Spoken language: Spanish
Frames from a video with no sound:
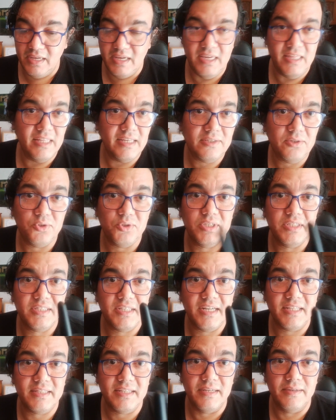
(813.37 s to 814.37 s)
Y de eso se
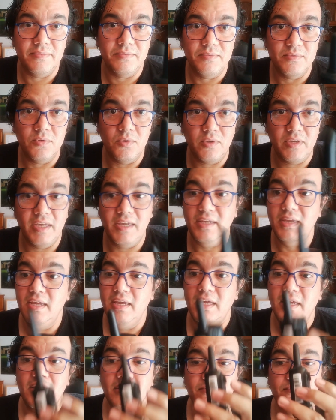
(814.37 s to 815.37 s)
trata, ¿ok?
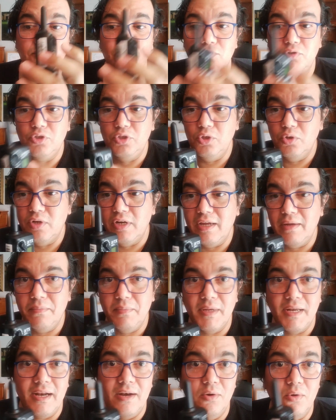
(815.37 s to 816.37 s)

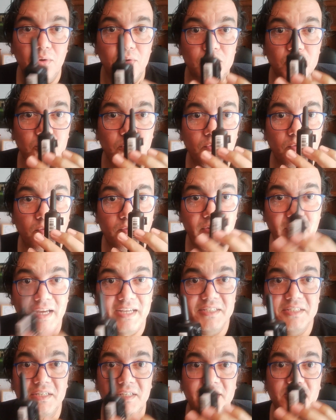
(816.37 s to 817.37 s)
Funciona para los
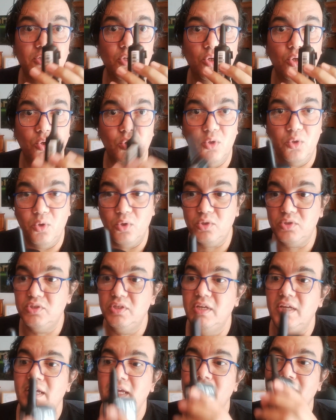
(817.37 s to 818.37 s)
flashes
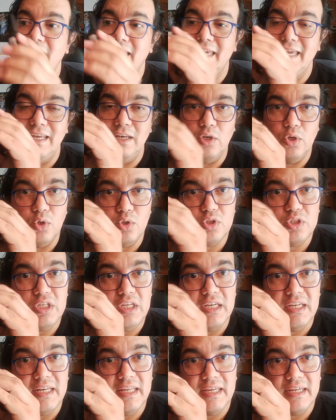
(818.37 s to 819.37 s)
Godox que no
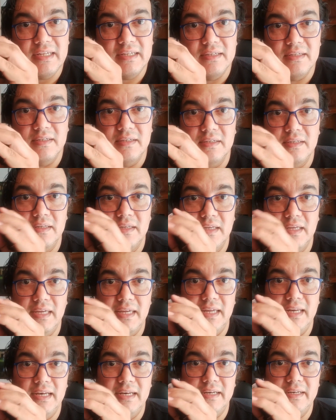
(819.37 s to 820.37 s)
tienen
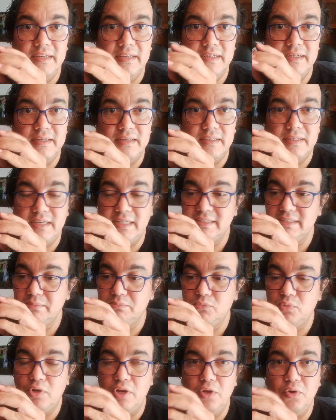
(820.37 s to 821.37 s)
el
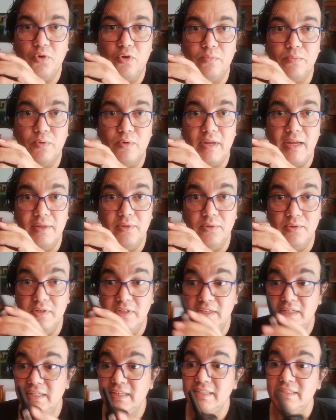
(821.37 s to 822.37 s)
receptor incorporado.
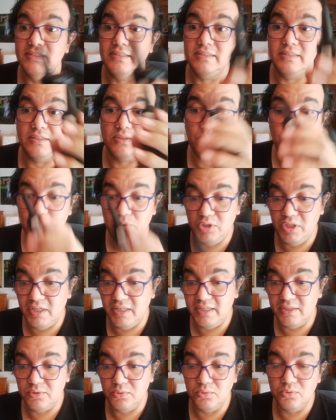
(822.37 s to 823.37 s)
Si tú
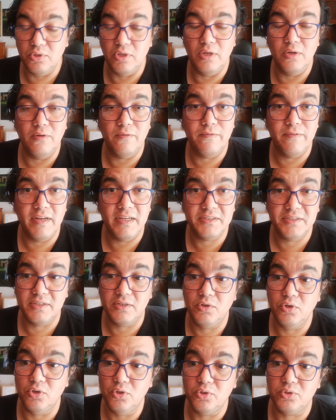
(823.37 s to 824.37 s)
tienes uno de los
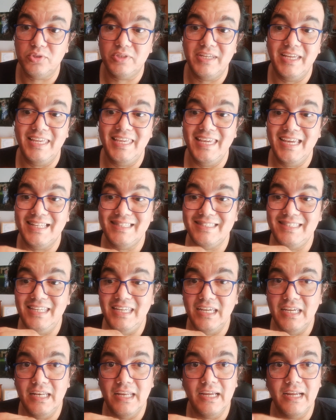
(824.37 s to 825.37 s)
flashes godox que ya
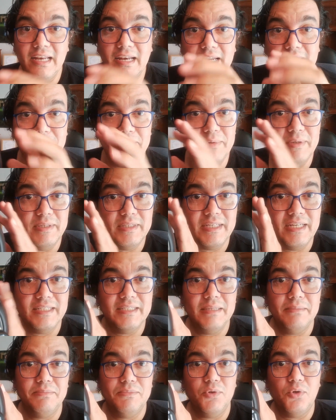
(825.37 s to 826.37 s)
tienen el
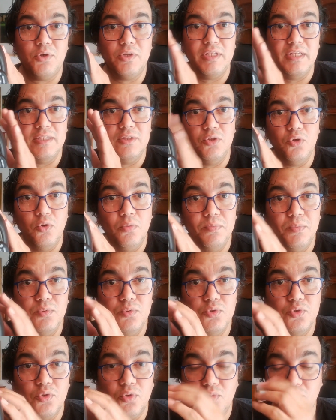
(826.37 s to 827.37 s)
receptor de
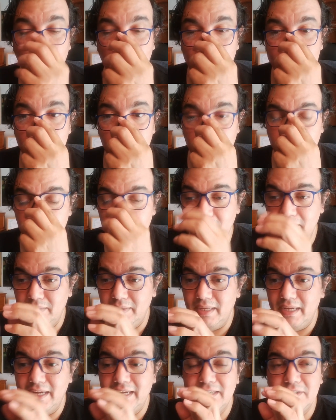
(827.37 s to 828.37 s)
2.4
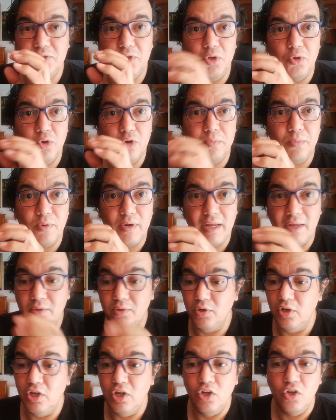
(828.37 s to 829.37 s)
y GHz
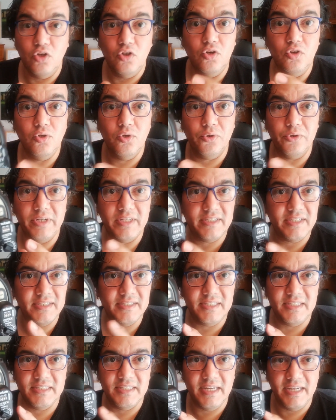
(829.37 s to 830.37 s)
incorporado, no
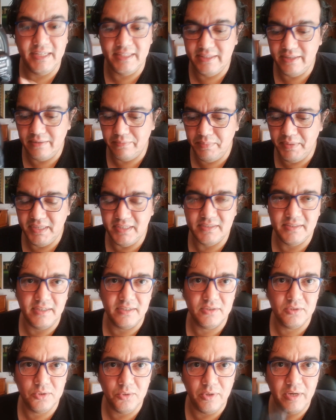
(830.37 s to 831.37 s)
necesitas esta
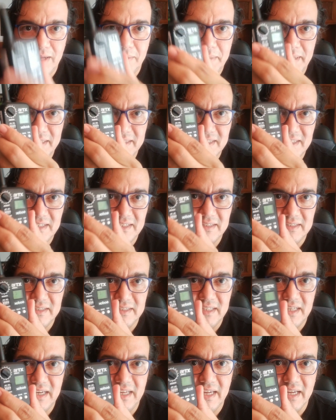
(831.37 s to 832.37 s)
pieza, solamente
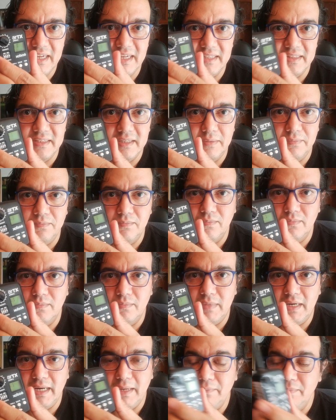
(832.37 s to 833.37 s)
necesitarías este,
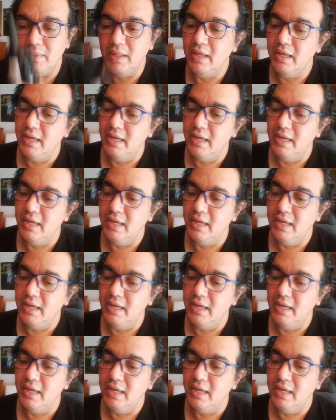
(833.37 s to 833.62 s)
¿vale?